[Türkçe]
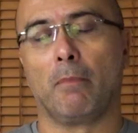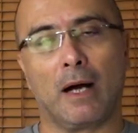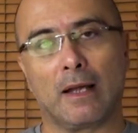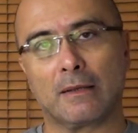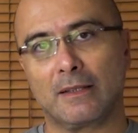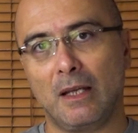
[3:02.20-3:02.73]

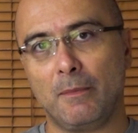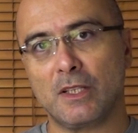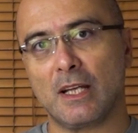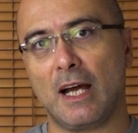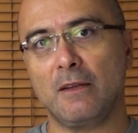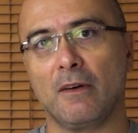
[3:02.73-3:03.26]
Bağlantı
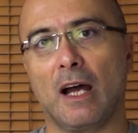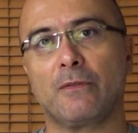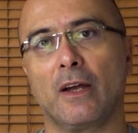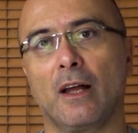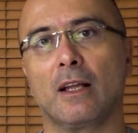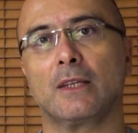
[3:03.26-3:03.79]
demişken
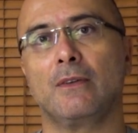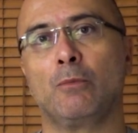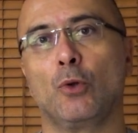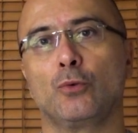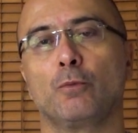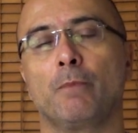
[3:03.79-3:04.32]
Wi-Fi 6 ile
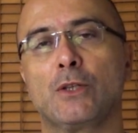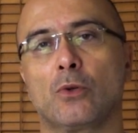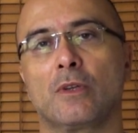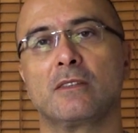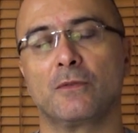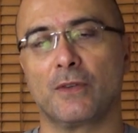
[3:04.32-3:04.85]
Bluetooth
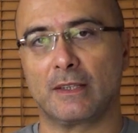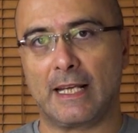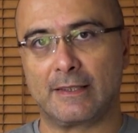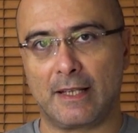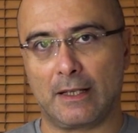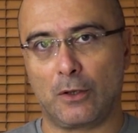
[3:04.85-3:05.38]
5.0
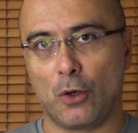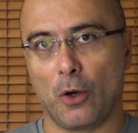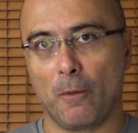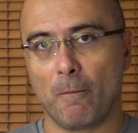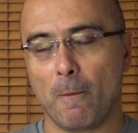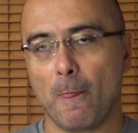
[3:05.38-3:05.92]
destekliyor.